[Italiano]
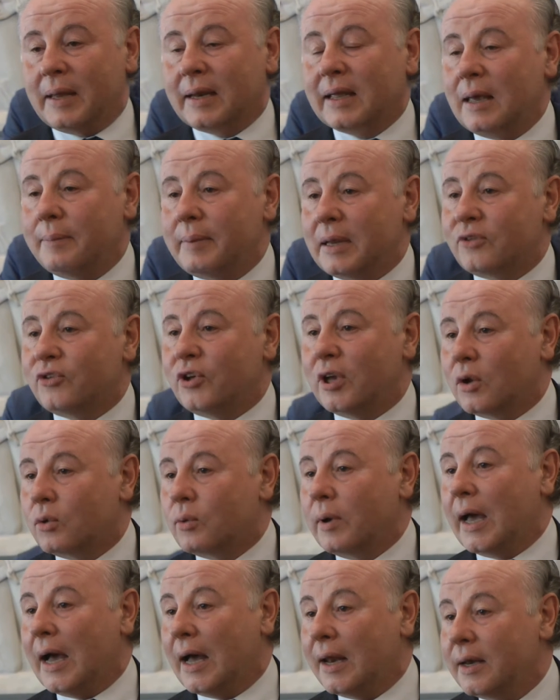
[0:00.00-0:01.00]
perché per
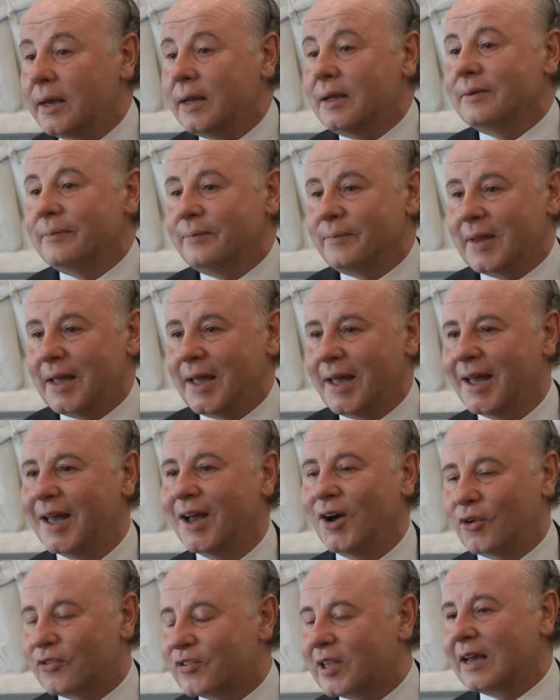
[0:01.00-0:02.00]
cinque anni
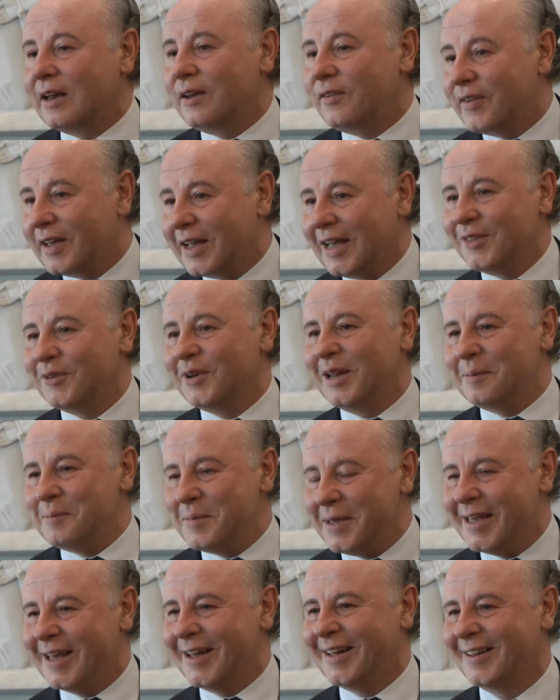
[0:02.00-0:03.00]
ho sacrificato la
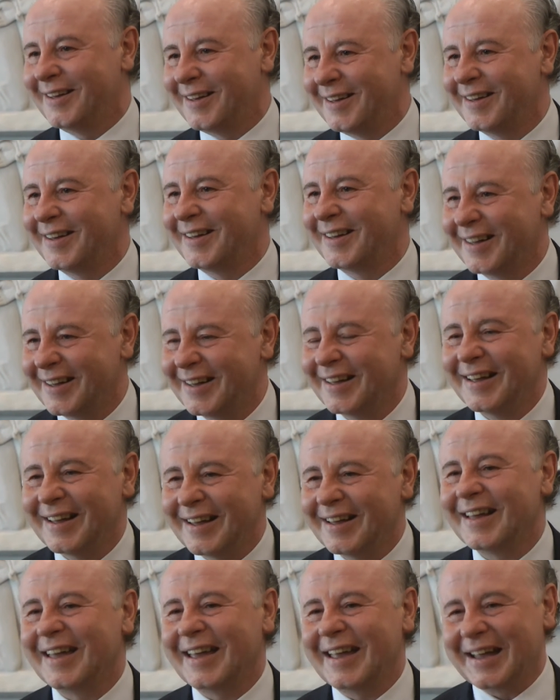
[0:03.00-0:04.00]
mia
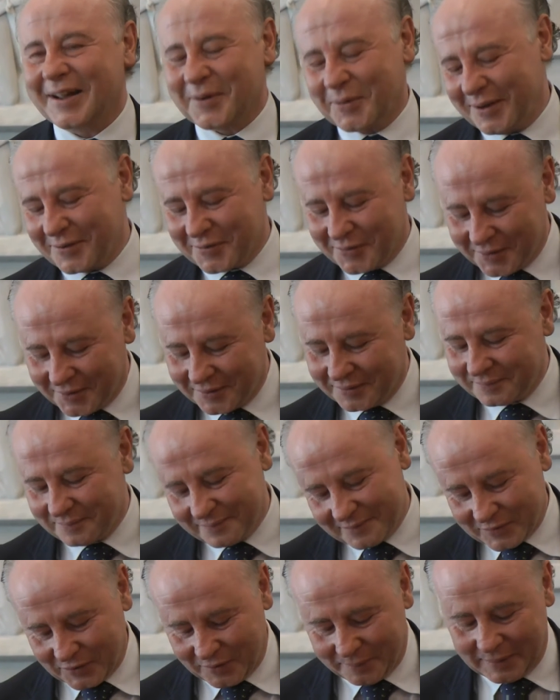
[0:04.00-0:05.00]
e questo
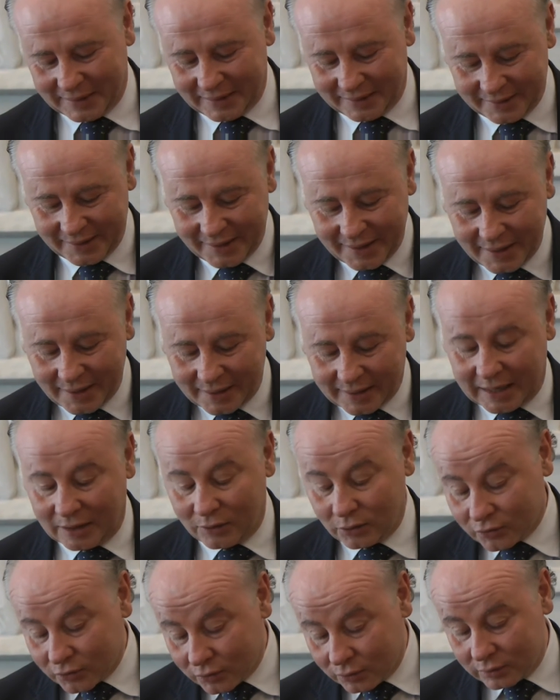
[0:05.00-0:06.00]
insomma
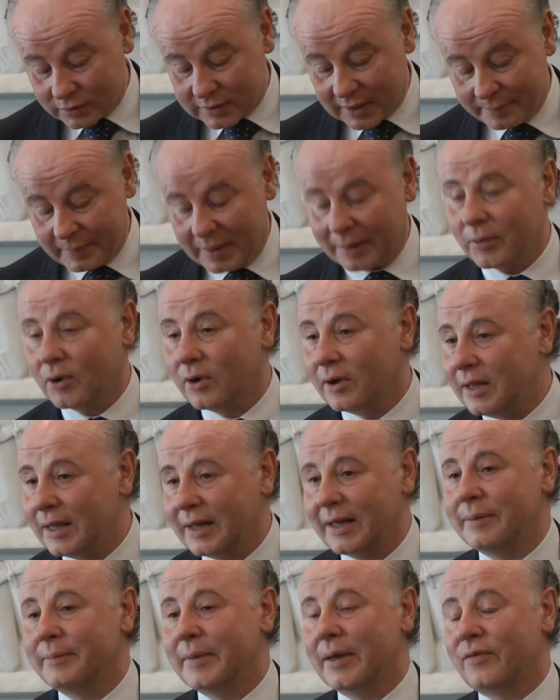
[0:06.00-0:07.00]
chiedo scusa a mia moglie
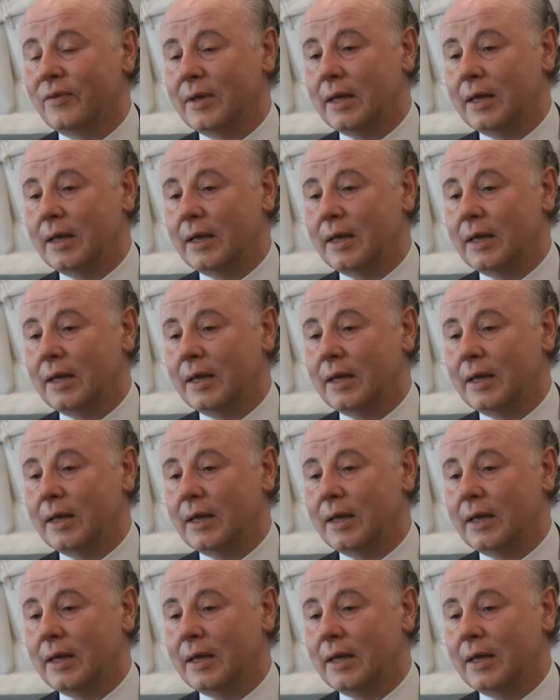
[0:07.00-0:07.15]
e ai miei